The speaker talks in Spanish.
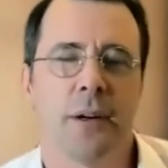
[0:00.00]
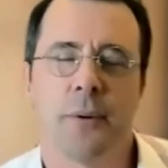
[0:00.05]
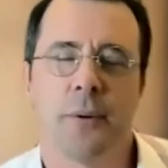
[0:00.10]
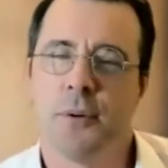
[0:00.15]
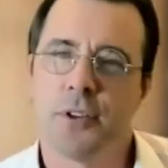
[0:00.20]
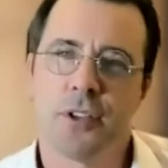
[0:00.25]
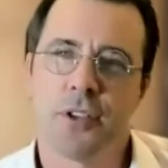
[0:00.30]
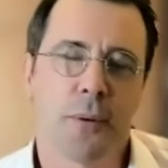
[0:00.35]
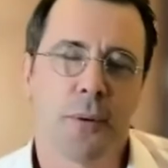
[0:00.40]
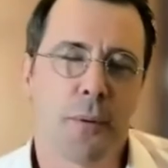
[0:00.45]

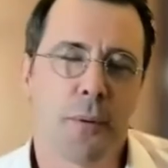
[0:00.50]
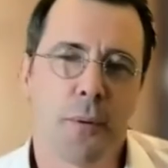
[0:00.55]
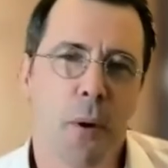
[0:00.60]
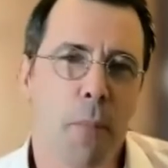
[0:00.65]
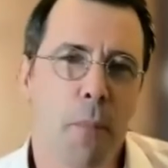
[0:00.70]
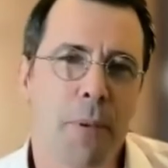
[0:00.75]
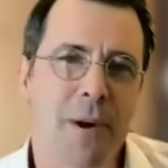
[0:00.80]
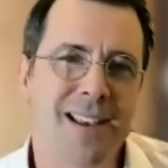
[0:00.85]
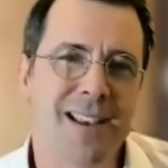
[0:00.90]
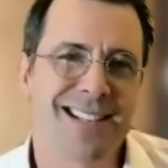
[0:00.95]
O decir,
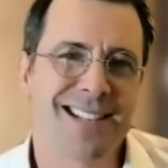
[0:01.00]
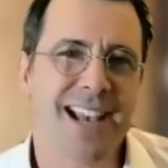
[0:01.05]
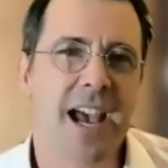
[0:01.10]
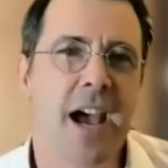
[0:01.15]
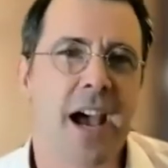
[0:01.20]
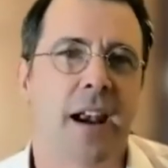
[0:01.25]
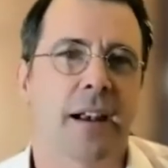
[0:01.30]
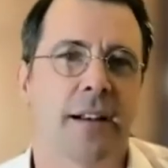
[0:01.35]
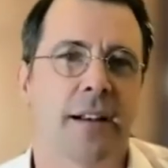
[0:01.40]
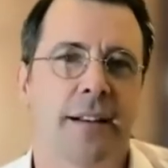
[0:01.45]
¿cómo puede
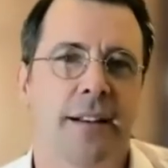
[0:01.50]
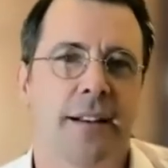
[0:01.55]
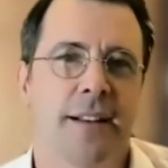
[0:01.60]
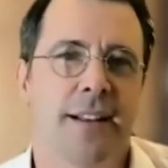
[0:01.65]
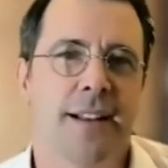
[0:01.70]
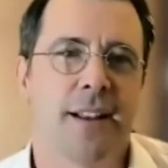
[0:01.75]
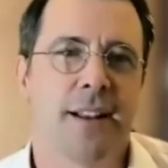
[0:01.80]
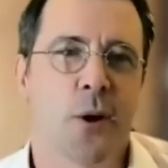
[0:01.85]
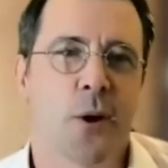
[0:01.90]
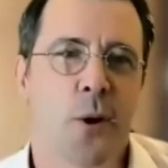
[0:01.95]
ser?
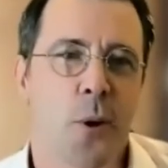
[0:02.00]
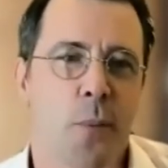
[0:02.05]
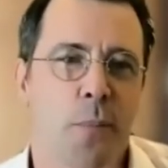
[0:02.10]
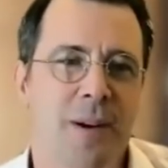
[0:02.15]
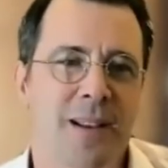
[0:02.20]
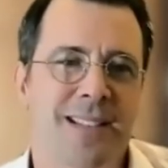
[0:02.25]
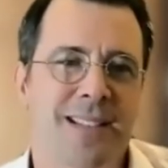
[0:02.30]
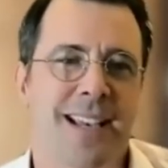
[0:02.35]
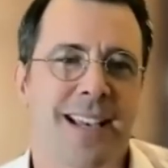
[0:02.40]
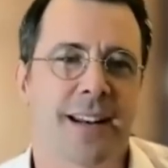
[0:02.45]
¿Cómo
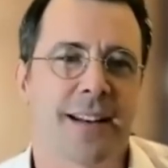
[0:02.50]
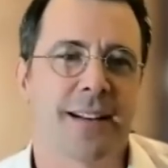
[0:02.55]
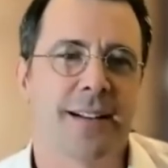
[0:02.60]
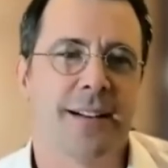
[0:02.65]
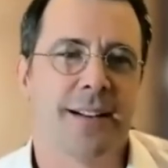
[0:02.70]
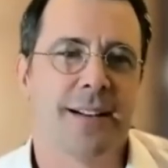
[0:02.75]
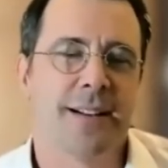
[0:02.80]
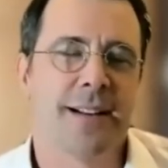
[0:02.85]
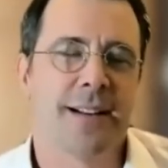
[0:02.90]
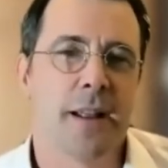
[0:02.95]
puede ser?
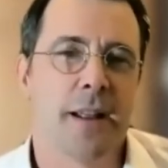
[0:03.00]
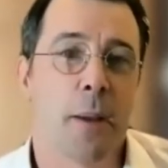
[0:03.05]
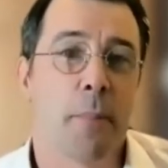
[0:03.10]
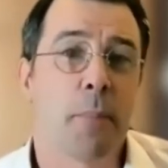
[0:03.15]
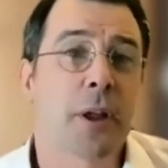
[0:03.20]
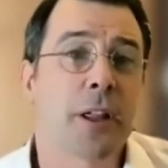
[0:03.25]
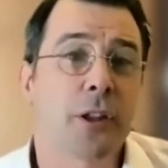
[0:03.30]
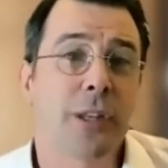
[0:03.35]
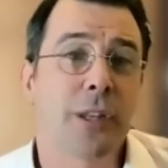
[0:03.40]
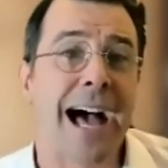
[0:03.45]

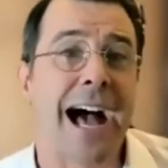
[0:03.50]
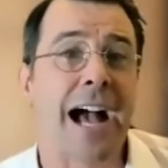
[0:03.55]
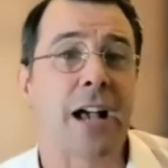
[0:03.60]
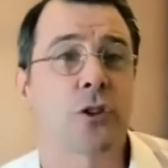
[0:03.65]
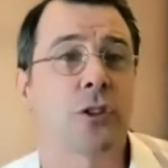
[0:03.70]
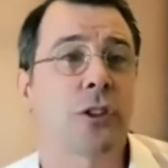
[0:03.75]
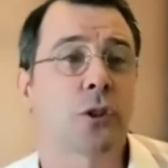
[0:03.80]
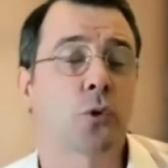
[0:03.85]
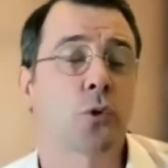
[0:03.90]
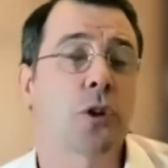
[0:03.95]
Porque las
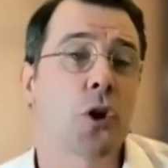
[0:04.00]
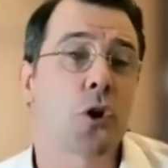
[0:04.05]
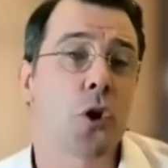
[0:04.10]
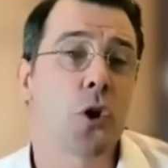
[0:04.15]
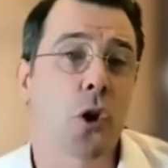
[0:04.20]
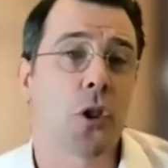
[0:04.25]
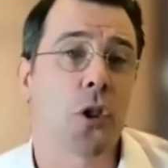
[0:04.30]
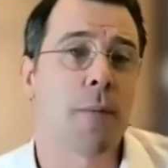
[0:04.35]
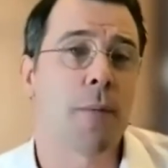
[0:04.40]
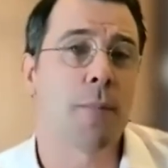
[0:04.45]
acciones tuyas
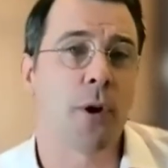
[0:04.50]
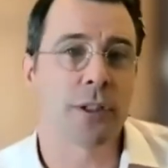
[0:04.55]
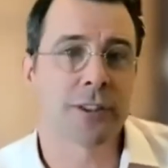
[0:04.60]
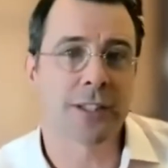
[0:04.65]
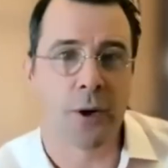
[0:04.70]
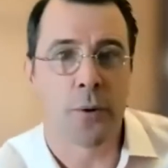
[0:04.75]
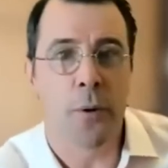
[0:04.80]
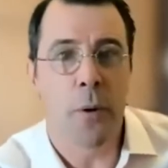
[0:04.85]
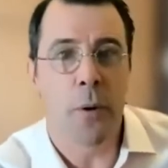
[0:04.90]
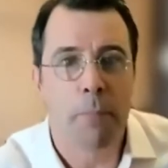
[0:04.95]
no lo
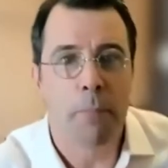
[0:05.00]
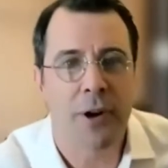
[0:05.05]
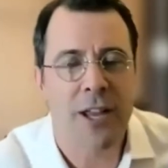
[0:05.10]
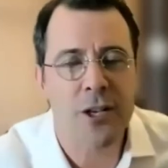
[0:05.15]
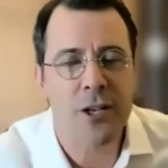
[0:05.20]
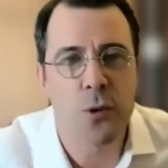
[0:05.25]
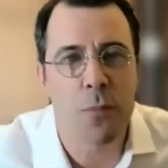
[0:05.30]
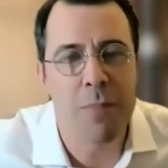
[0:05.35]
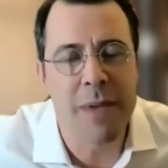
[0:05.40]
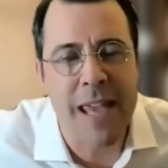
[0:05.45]
demuestran. Por
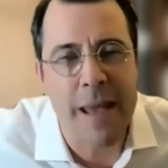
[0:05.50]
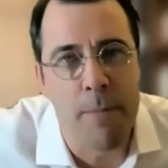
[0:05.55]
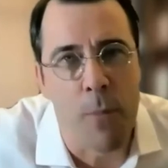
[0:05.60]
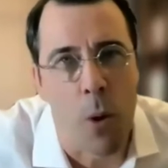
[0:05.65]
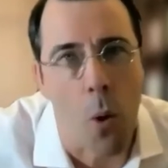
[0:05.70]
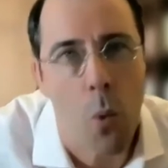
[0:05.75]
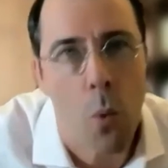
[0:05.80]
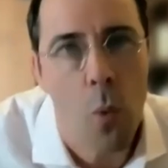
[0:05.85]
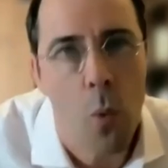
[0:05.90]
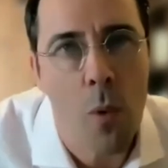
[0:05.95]
eso
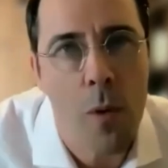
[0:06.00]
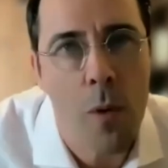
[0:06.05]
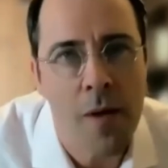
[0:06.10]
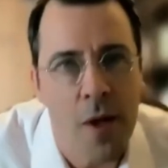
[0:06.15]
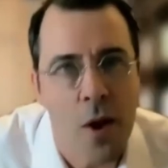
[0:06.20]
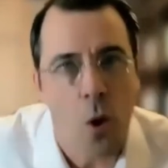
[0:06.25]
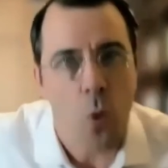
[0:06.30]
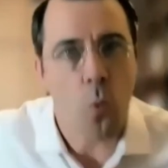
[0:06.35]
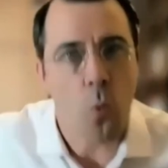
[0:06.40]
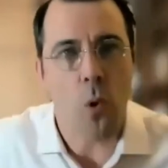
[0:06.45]
mismo,
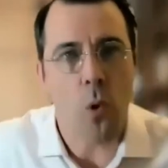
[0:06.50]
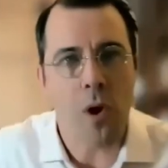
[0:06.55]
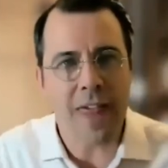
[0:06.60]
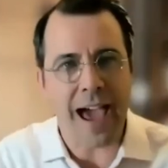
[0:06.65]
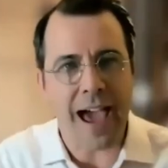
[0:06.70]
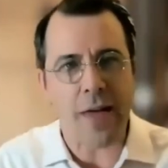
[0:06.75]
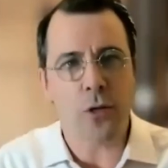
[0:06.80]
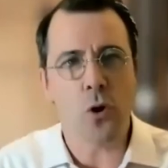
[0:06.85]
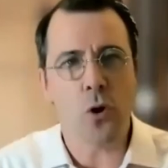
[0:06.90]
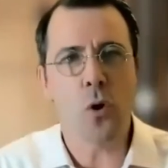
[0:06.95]

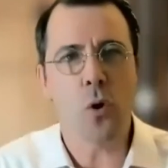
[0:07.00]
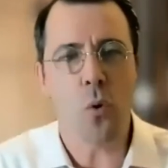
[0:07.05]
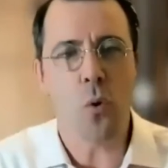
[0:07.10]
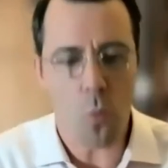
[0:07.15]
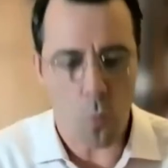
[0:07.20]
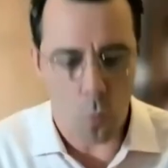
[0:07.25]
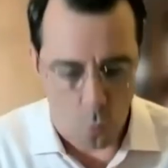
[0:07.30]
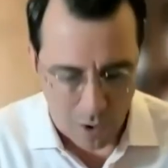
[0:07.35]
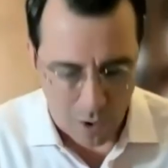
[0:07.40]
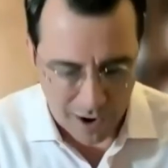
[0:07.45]
Cuidado
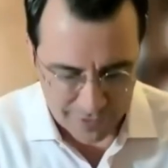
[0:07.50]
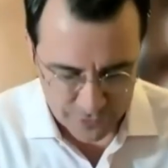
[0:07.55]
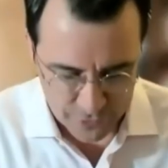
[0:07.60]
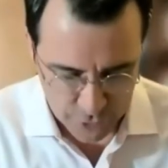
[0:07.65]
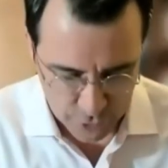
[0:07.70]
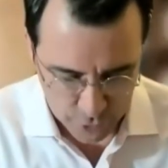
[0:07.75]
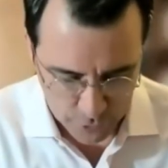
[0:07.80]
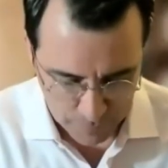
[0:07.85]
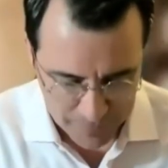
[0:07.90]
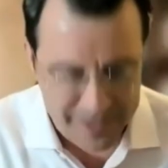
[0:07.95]

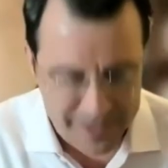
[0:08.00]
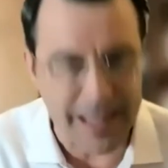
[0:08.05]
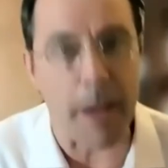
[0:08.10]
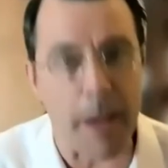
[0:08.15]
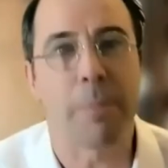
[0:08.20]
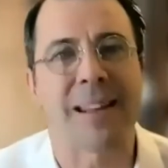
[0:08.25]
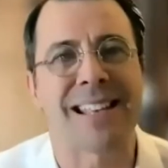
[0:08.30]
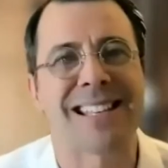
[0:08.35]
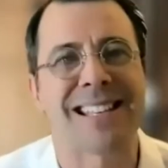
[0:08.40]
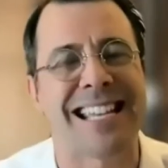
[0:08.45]
cuando
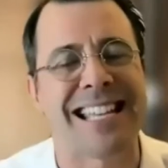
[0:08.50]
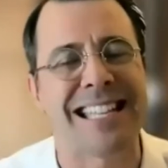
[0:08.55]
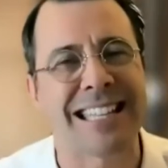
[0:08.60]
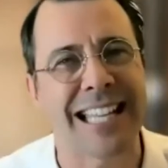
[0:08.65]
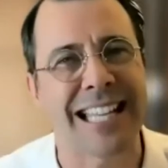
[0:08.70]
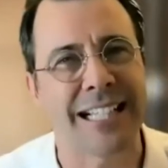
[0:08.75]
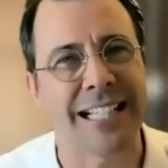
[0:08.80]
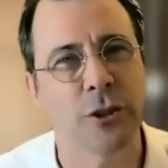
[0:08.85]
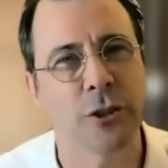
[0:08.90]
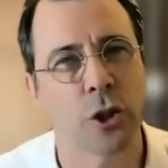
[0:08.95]
estás
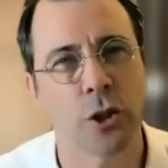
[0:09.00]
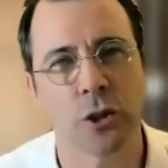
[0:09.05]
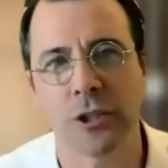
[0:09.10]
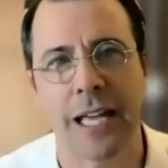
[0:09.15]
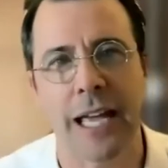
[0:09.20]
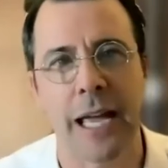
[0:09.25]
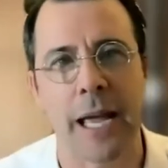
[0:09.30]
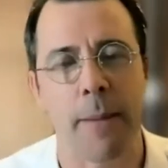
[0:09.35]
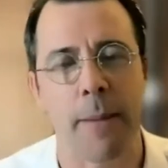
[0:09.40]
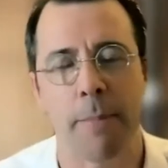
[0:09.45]

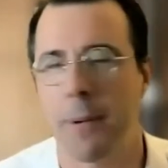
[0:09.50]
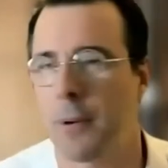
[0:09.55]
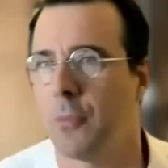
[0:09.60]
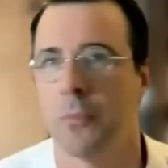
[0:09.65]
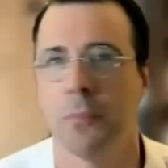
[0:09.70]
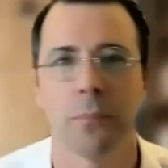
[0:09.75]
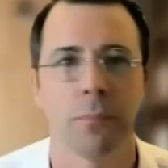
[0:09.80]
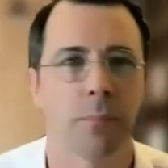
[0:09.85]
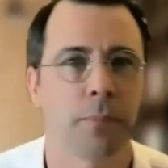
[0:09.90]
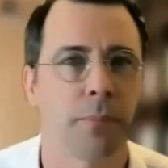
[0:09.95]
presentándote para,
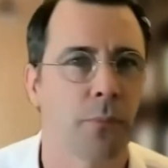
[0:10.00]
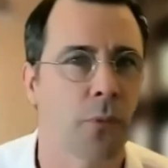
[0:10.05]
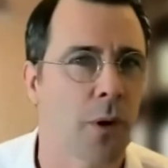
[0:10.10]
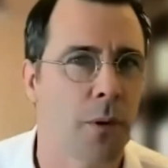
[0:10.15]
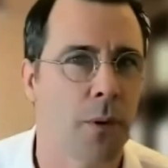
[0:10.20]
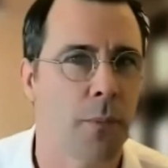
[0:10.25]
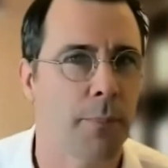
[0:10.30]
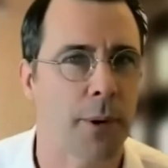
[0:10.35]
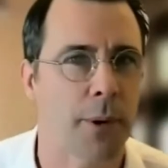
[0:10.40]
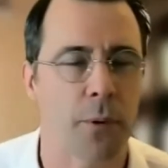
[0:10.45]
un,
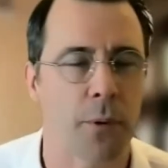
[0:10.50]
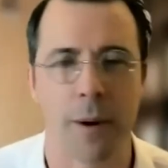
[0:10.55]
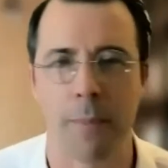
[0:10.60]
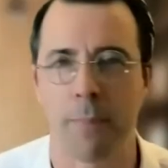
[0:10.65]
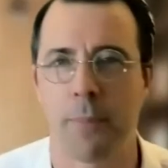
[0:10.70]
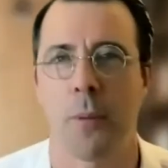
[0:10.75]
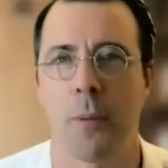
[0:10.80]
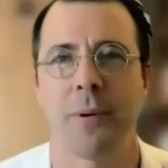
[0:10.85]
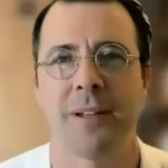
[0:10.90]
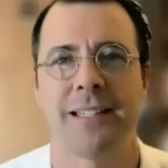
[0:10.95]

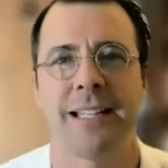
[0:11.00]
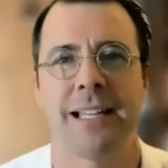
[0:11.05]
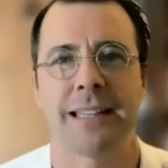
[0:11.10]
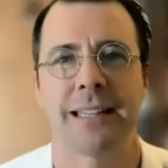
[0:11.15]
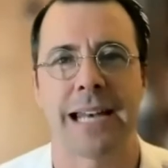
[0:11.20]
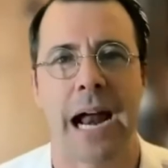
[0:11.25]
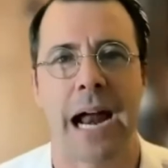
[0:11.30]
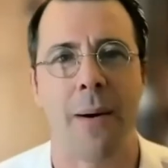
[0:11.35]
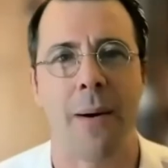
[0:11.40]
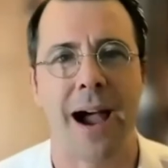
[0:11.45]
una propuesta de
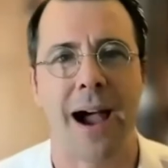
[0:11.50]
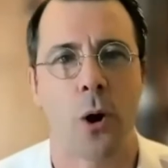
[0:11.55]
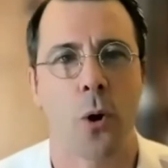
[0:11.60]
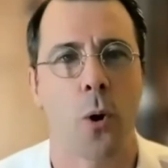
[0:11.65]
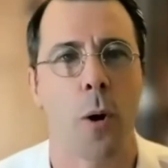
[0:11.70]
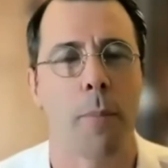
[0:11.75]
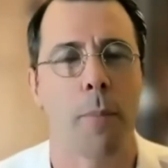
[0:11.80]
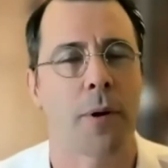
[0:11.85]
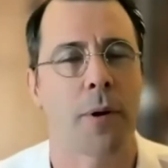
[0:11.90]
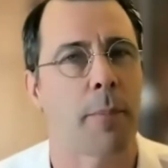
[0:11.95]

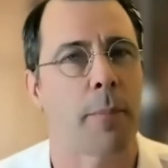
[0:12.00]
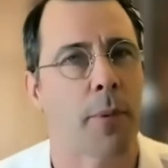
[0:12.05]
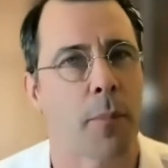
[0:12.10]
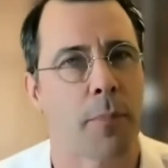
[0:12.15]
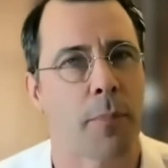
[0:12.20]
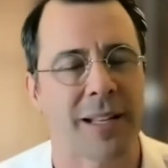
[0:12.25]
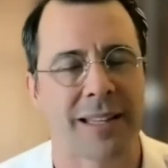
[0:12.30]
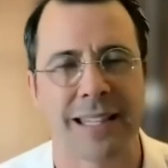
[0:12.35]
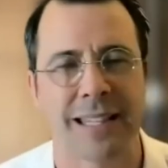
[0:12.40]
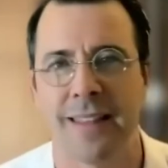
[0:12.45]
trabajo, para una
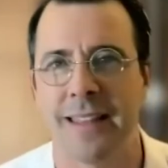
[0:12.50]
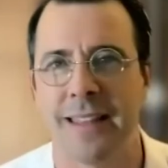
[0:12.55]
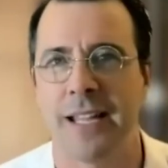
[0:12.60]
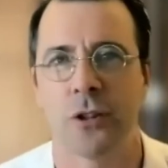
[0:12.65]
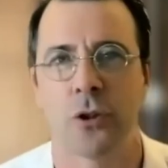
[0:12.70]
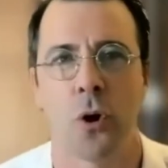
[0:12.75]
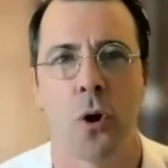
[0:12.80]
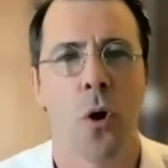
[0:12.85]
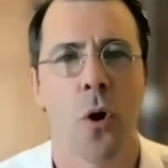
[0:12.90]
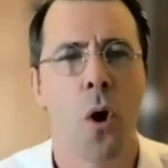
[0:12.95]
propuesta de
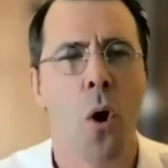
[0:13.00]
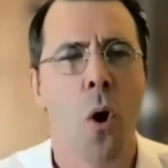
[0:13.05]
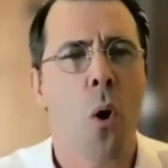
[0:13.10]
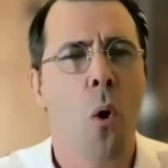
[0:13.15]
esto.